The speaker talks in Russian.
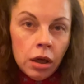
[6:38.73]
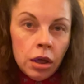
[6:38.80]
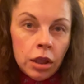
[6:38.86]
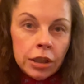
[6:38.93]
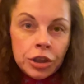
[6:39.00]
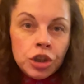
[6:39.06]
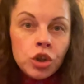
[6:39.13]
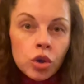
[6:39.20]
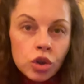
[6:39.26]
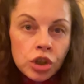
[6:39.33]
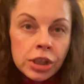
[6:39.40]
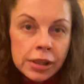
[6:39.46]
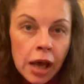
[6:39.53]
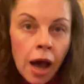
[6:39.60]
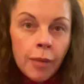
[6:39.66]
Это что же
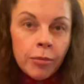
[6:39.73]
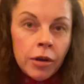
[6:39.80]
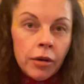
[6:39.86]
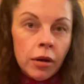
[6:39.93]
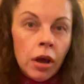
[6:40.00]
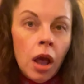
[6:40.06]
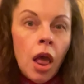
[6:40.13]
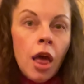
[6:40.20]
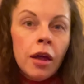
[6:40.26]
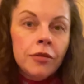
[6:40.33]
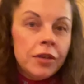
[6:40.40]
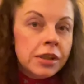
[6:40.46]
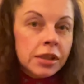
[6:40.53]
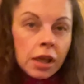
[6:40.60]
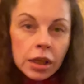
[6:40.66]
самое?
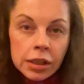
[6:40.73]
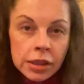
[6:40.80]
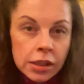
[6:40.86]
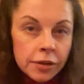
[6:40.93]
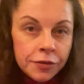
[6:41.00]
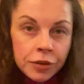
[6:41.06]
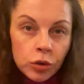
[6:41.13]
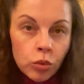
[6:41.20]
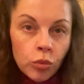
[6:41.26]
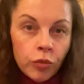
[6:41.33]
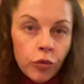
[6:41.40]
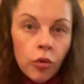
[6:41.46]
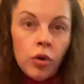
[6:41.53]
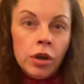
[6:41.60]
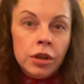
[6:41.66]
весь коллектив не
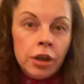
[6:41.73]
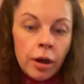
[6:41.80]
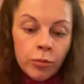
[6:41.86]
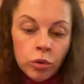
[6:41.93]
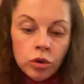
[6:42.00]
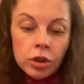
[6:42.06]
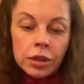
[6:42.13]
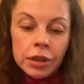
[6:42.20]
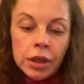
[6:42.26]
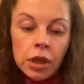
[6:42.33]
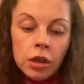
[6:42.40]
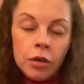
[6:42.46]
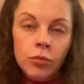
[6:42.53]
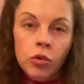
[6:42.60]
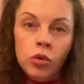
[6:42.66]
уволят, работать
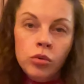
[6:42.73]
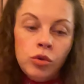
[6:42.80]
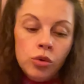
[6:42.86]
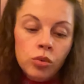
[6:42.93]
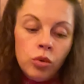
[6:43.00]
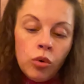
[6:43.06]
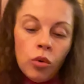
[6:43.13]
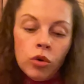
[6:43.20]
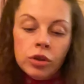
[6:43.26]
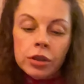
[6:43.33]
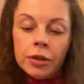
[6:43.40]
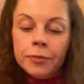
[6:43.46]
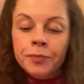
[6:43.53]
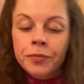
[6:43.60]
некому, люди уходят.